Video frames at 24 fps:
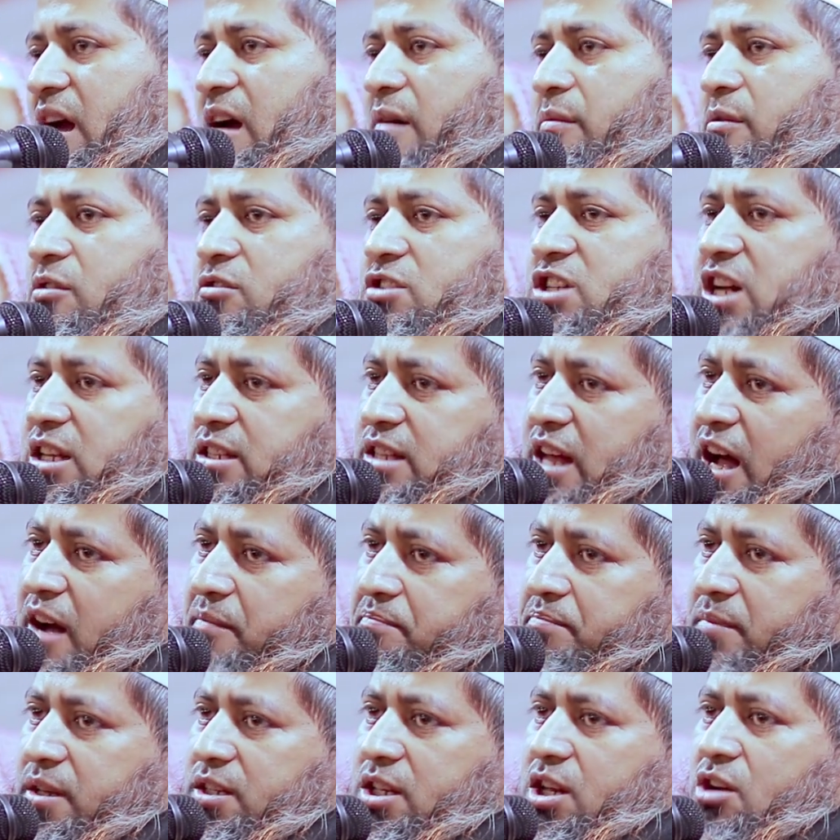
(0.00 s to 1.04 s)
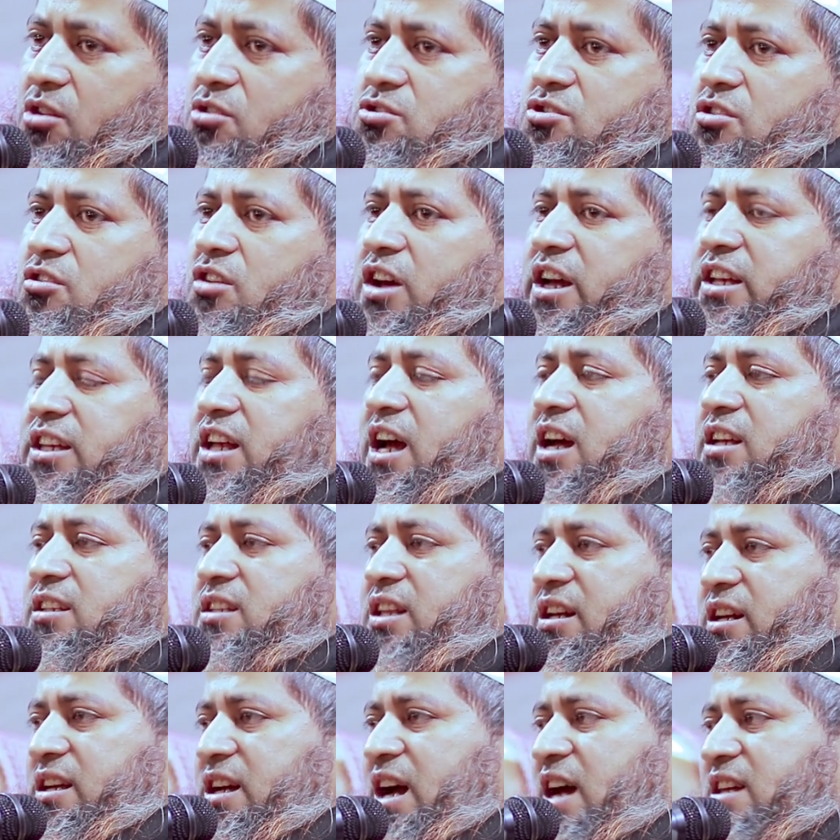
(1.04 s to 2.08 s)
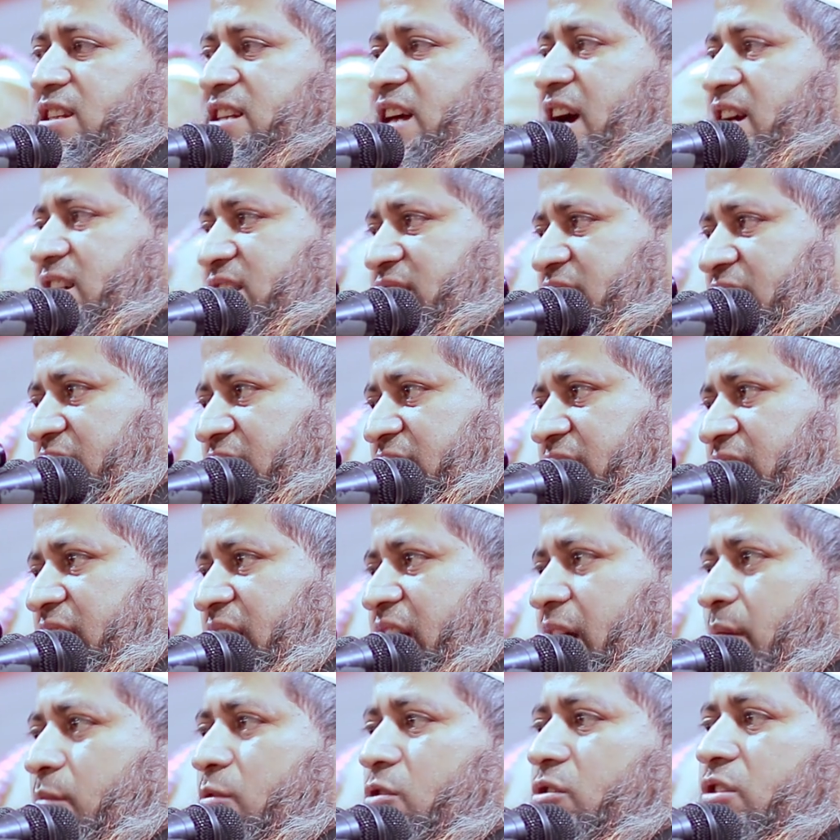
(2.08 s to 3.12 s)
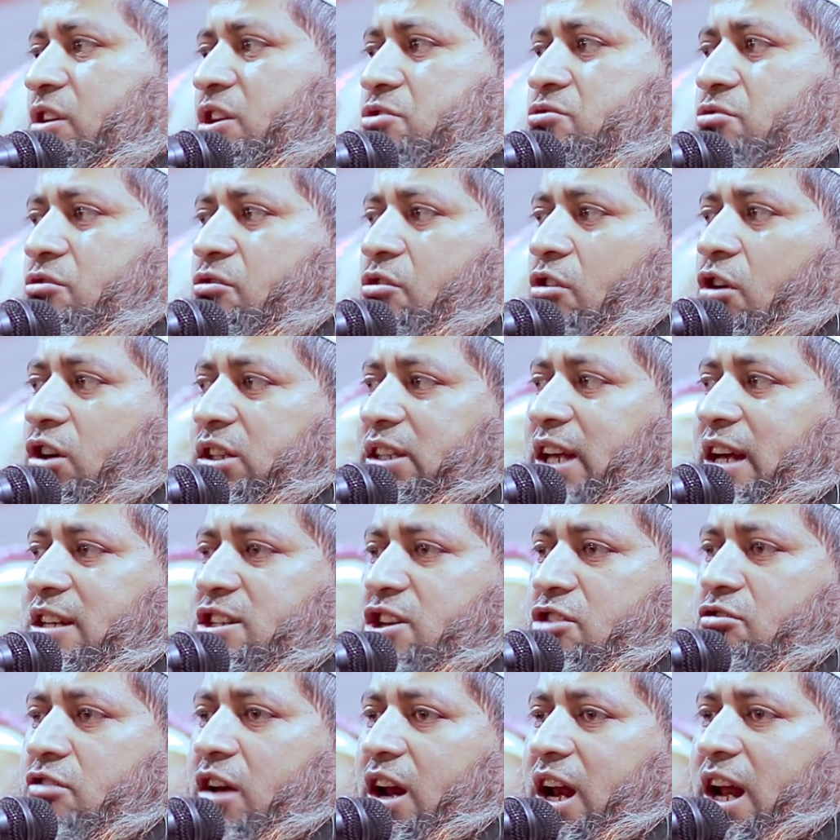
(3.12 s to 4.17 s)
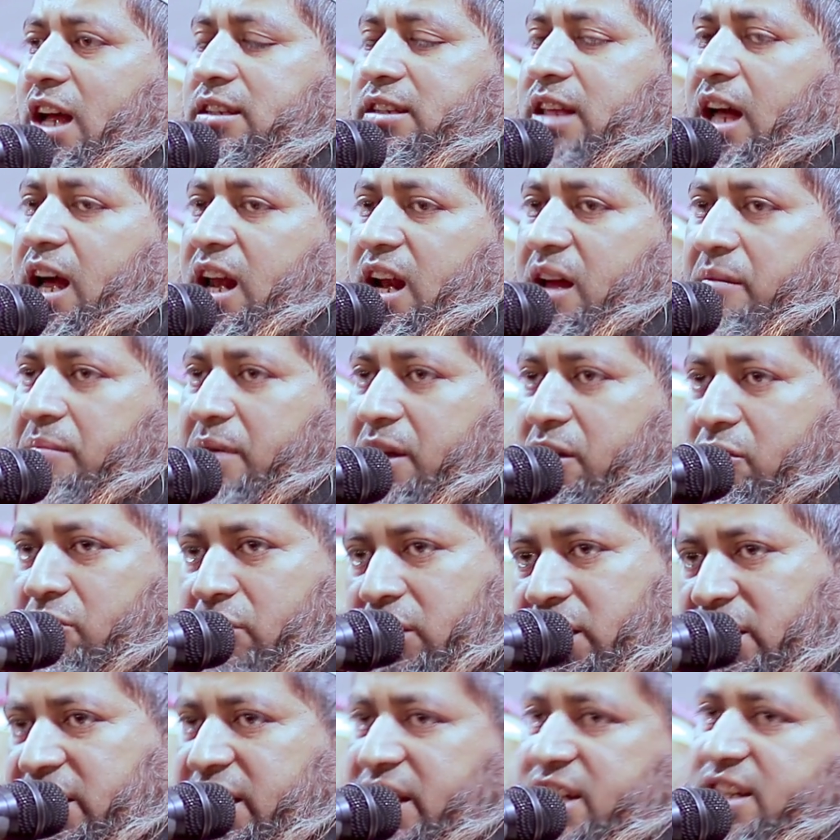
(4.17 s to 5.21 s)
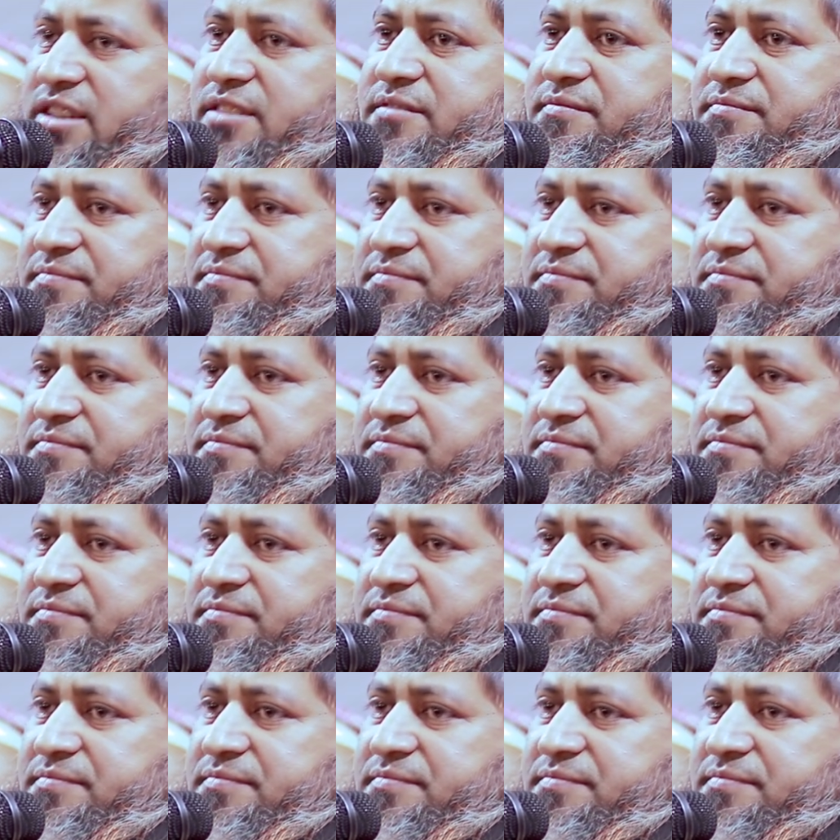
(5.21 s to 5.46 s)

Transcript: এবং সাথে আপনাদেরও যেন হেদায়তের কাজে আসে এমন কিছু কথা যেন আল্লাহ তালা বের করে দেন